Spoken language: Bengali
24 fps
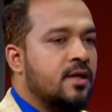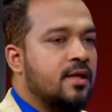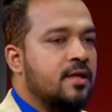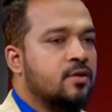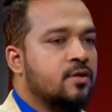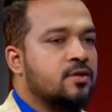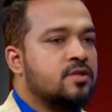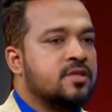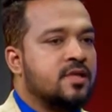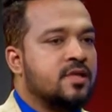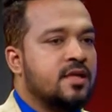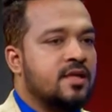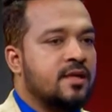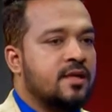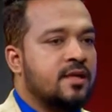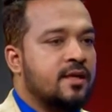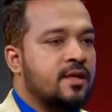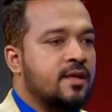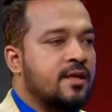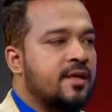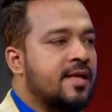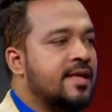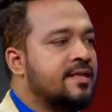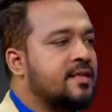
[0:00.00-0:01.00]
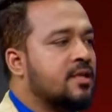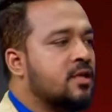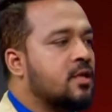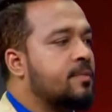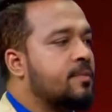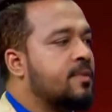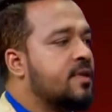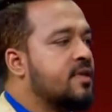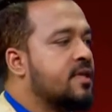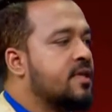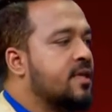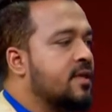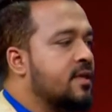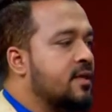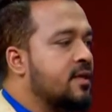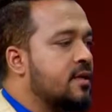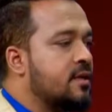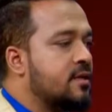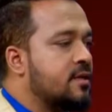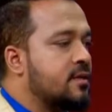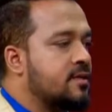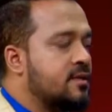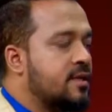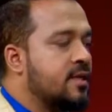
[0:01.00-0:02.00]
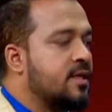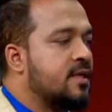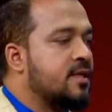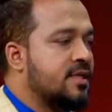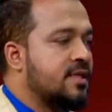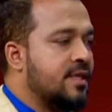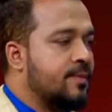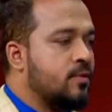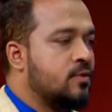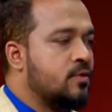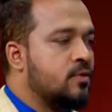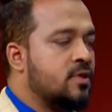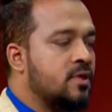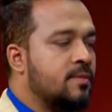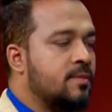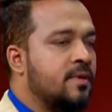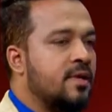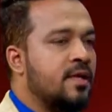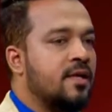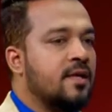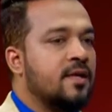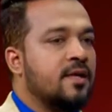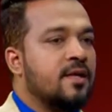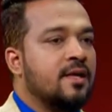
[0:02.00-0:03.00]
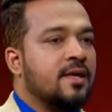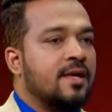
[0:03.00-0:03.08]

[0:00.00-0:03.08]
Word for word: এটা হচ্ছে ন্যাসারোপ্যাথি চিকিৎসা পদ্ধতি বা